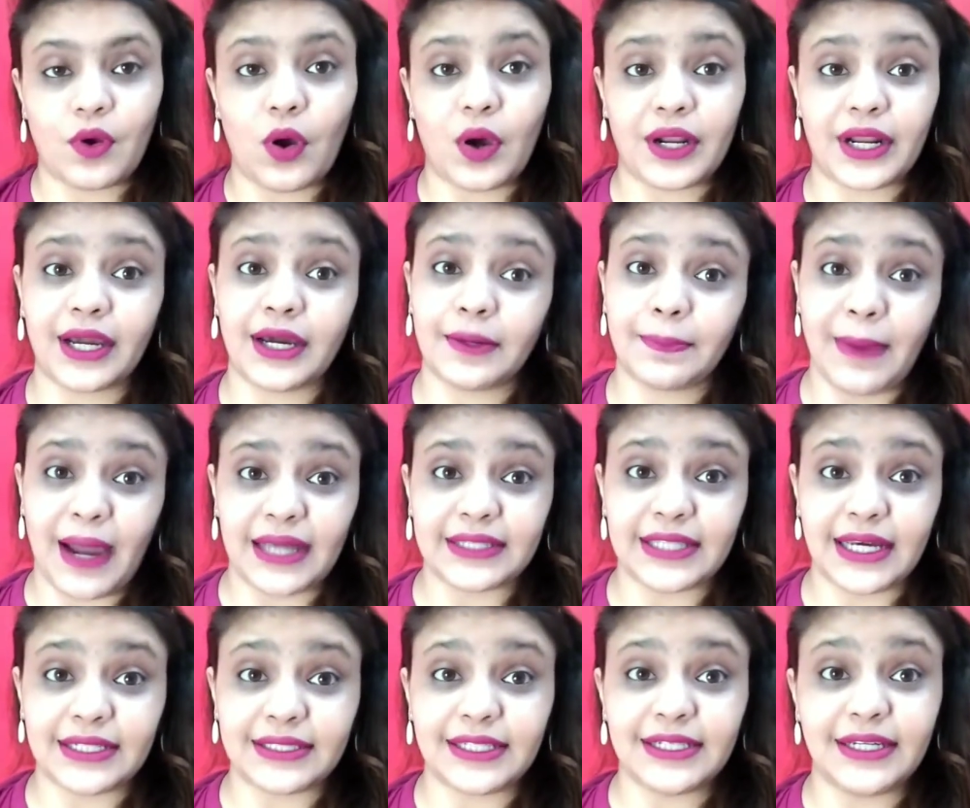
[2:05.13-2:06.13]
और अगर
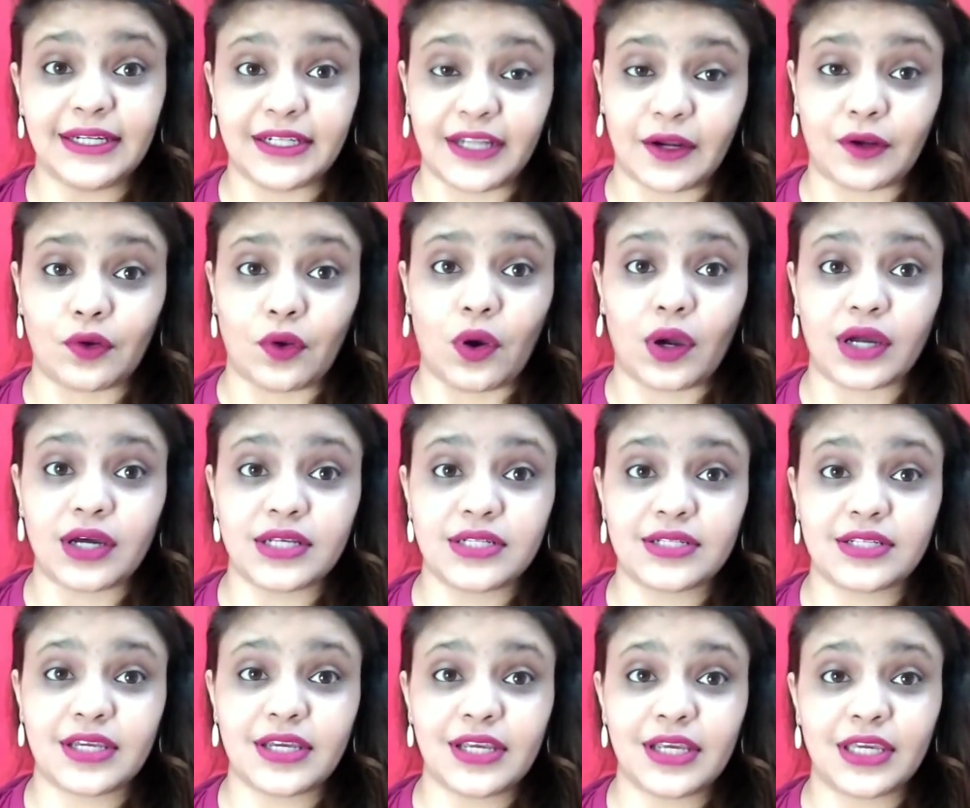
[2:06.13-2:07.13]
बात आती है
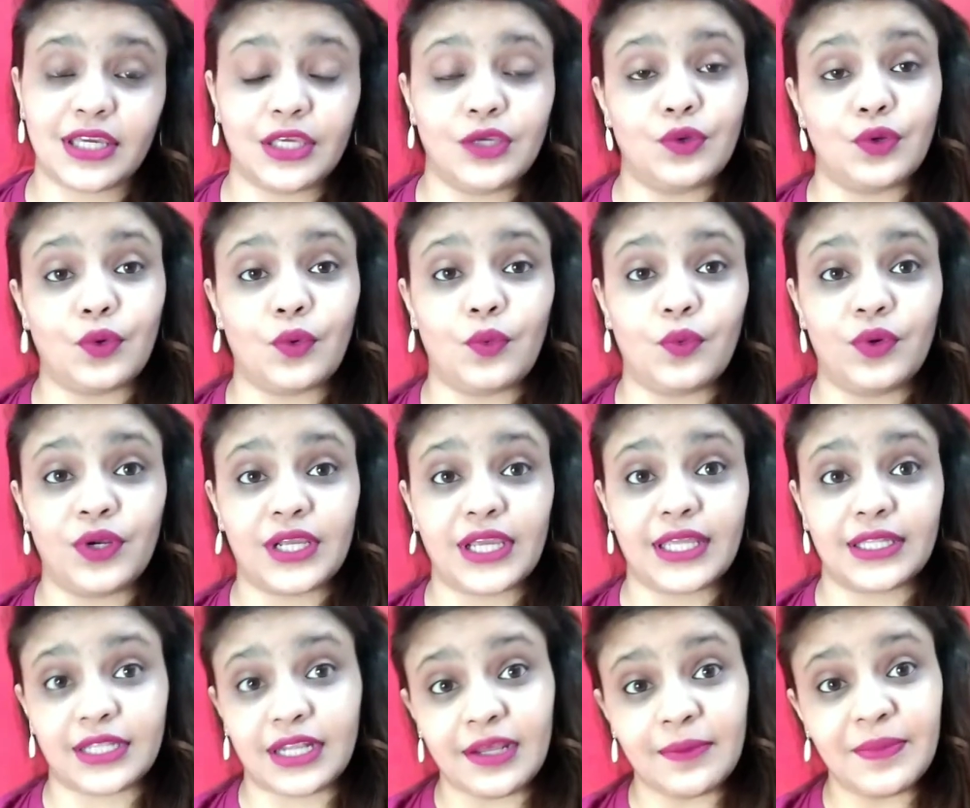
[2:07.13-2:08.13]
टिकटॉकर्स की कि यू नो
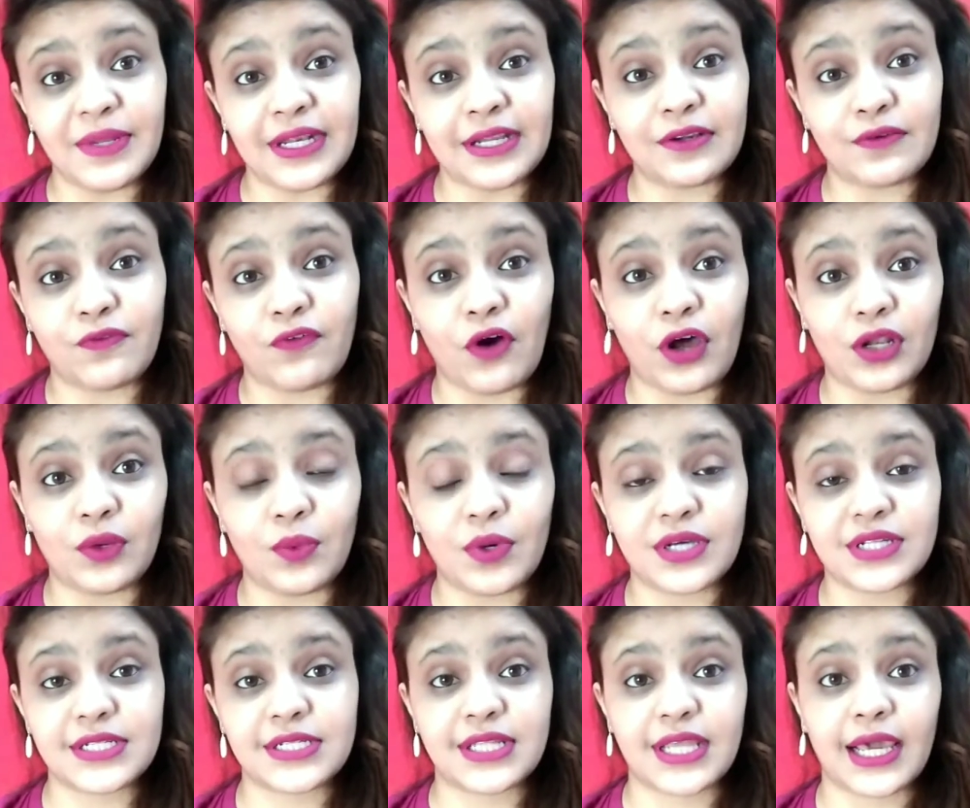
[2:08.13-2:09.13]
उनके इतने मिलियन
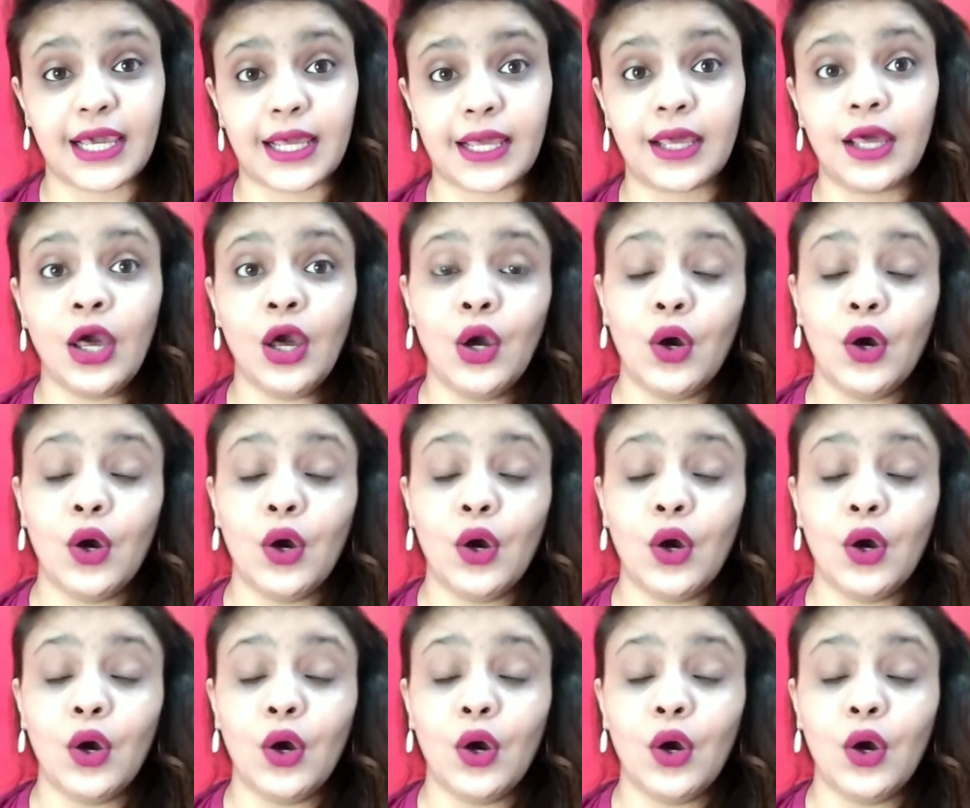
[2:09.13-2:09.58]
फॉलोअर्स थे